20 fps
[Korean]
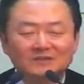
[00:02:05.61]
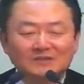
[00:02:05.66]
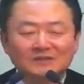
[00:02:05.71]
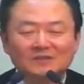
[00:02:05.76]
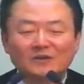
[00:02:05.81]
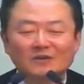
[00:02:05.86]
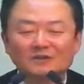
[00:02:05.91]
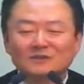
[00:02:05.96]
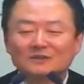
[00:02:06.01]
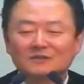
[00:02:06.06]

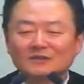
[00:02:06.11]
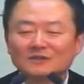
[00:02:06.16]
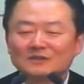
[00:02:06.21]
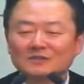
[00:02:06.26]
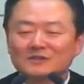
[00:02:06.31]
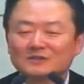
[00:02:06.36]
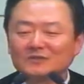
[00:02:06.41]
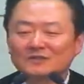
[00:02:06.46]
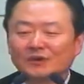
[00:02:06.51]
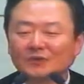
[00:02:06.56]

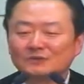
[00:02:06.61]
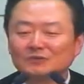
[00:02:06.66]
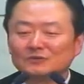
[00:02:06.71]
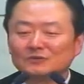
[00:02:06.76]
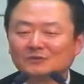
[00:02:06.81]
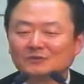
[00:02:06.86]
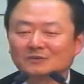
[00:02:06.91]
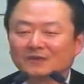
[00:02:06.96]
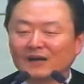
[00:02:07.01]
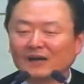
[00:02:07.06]
성전을
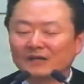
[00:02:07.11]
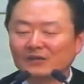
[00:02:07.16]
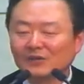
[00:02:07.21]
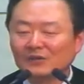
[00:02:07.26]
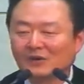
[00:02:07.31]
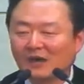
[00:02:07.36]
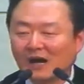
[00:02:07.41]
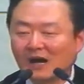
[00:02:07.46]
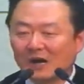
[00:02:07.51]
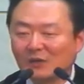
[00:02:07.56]

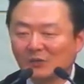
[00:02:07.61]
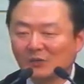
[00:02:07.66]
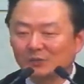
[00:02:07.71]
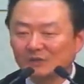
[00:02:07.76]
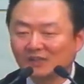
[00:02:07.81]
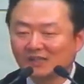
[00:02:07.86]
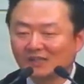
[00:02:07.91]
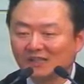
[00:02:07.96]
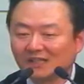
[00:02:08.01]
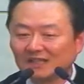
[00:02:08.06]
건축하려
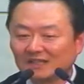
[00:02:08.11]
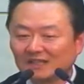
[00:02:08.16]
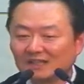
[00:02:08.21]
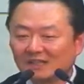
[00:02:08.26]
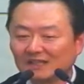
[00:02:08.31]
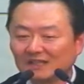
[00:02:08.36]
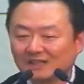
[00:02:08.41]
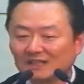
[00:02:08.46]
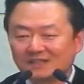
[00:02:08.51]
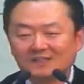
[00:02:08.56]
하오니
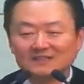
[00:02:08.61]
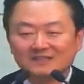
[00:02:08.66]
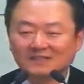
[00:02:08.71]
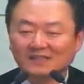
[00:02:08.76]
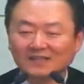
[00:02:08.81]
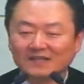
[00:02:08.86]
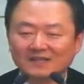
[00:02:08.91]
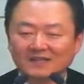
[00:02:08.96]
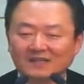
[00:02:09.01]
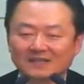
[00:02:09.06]

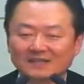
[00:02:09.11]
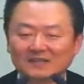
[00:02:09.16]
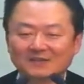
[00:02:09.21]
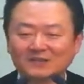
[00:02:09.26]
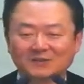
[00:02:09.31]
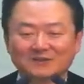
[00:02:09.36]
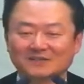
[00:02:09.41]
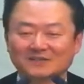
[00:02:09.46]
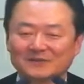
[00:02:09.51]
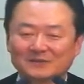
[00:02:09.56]
그렇게
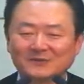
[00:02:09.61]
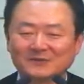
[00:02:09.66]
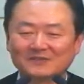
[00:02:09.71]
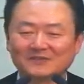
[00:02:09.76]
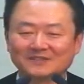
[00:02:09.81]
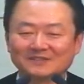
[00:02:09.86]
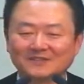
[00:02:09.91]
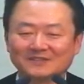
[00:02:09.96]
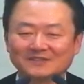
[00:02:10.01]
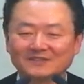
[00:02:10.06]
기록을 하고 있어요.